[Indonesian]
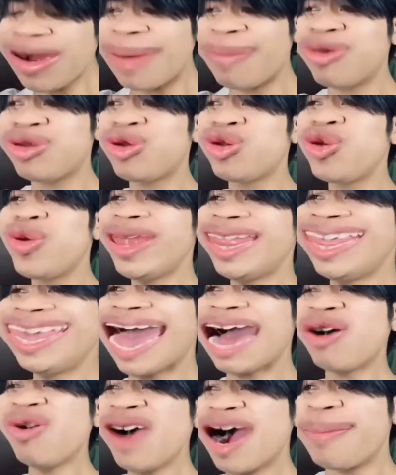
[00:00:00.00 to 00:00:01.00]
nggak butuh
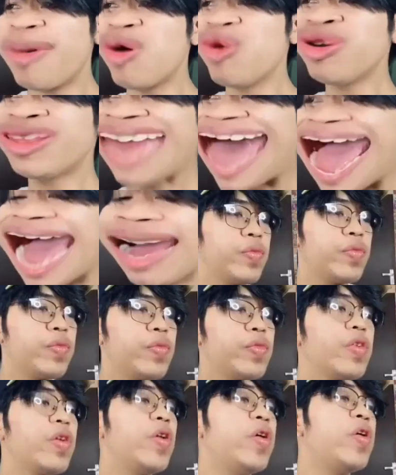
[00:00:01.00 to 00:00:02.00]
duitnya aku nggak mau ngutang
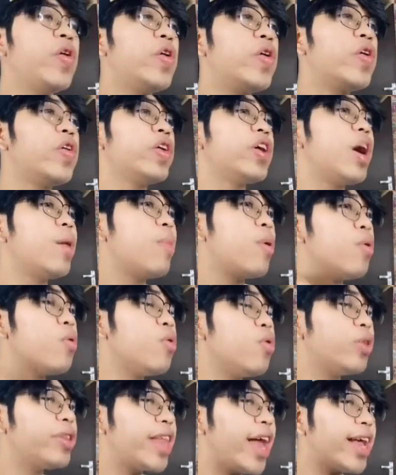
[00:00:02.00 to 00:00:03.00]
oh nggak mau
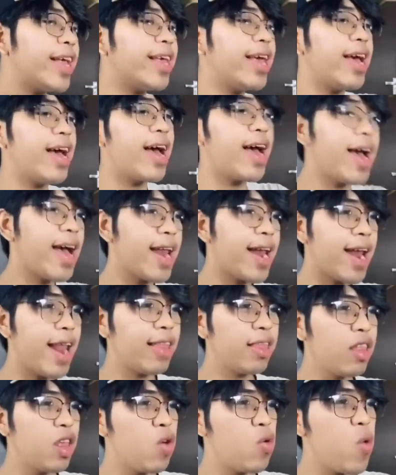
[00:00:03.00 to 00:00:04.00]
ngutang ya
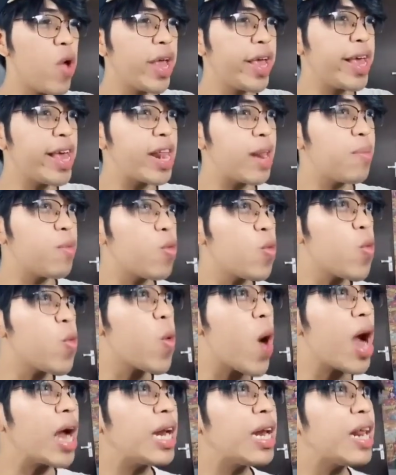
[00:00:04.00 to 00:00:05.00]
nanti gue kirim
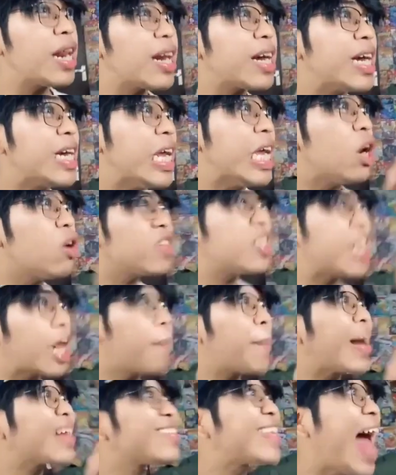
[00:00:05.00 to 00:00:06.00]
uang di rekening lo
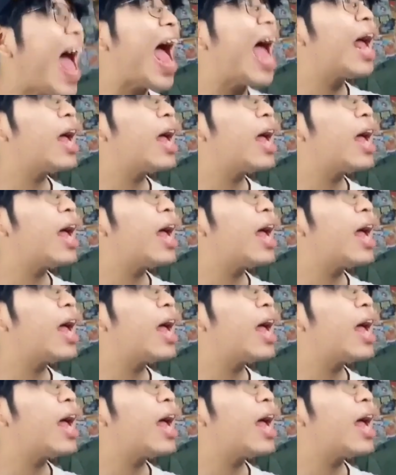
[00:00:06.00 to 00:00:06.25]
secara paksa